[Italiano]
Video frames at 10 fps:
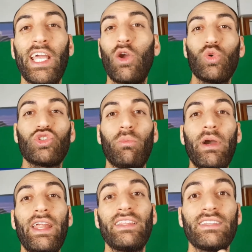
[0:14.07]
che uso
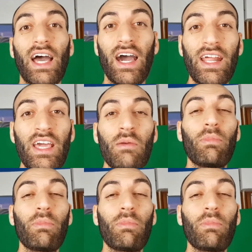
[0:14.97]
per editare,